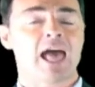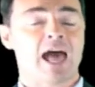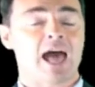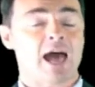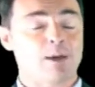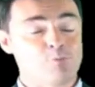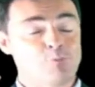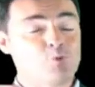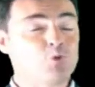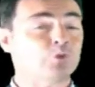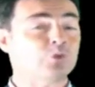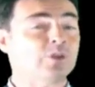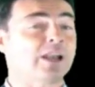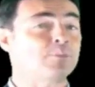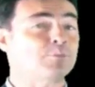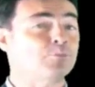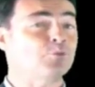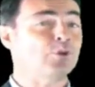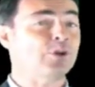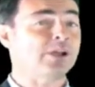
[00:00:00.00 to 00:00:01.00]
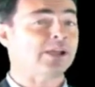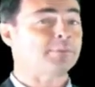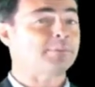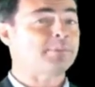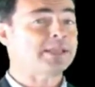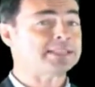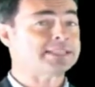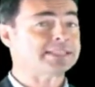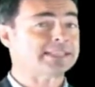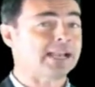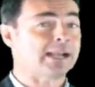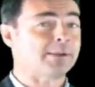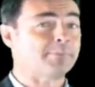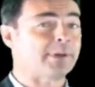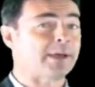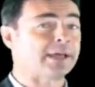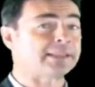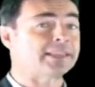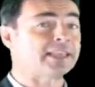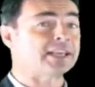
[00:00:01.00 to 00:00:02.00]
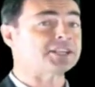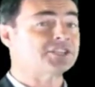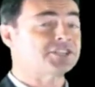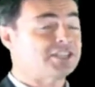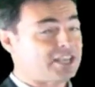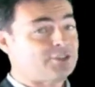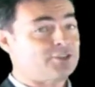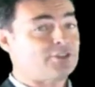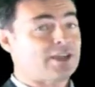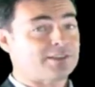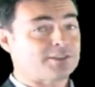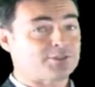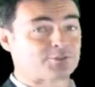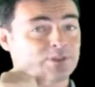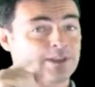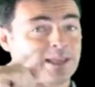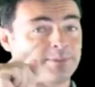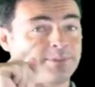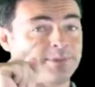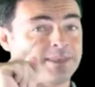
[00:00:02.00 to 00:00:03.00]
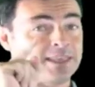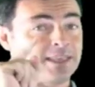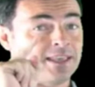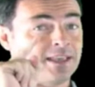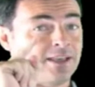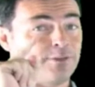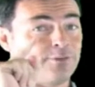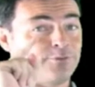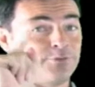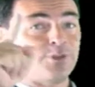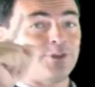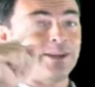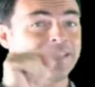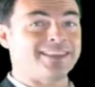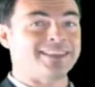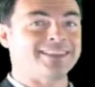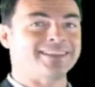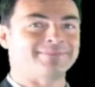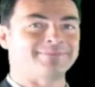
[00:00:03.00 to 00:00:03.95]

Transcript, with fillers: Amour de la boule Hermès qu'elle partage d'ailleurs avec son amie Violaine.